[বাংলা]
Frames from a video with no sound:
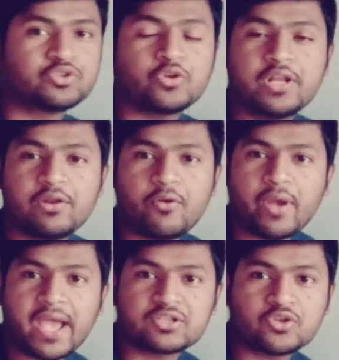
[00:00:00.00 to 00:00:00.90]
চলে এলো
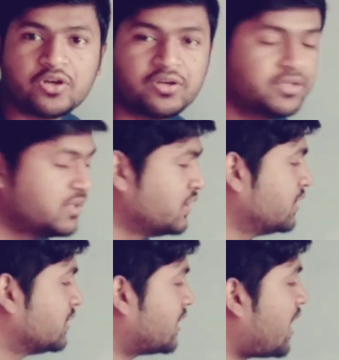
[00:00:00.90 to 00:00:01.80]
একশো
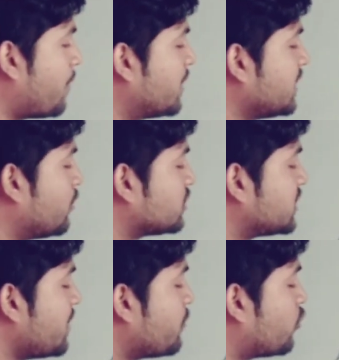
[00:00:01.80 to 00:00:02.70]
তাহলে আমাদেরও
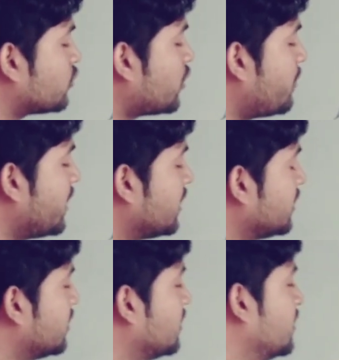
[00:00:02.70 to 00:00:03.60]
সেম করতে হবে
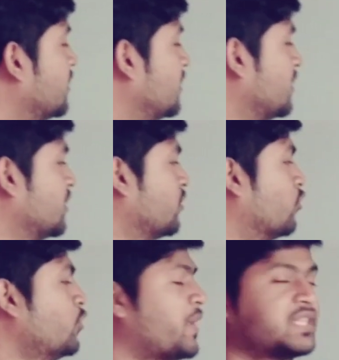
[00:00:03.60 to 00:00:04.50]

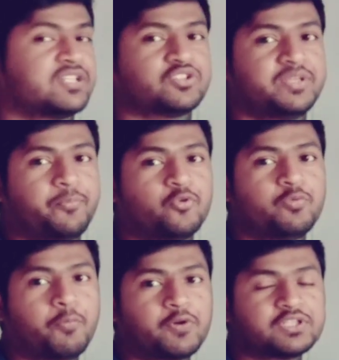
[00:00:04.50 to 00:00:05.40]
অনুপাতের যদি
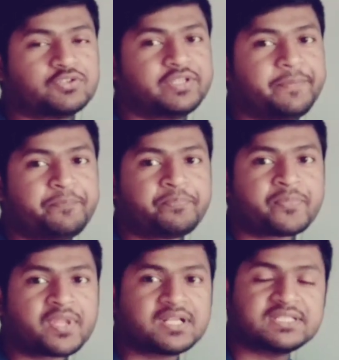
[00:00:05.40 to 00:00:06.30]
পূর্বপদে যদি
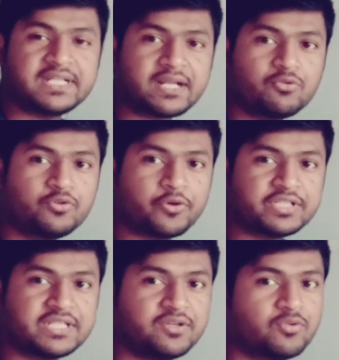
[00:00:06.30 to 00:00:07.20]
যেটা গুণ
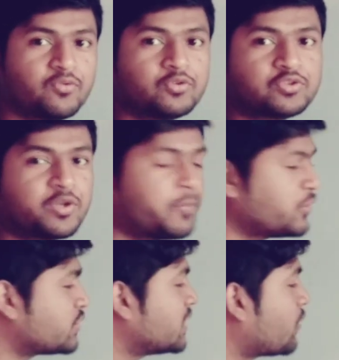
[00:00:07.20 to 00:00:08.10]
করেছি উত্তর
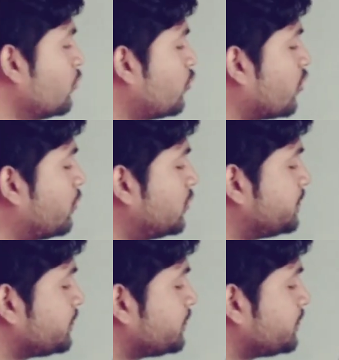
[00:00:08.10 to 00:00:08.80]
পদ সেটা গুণ করব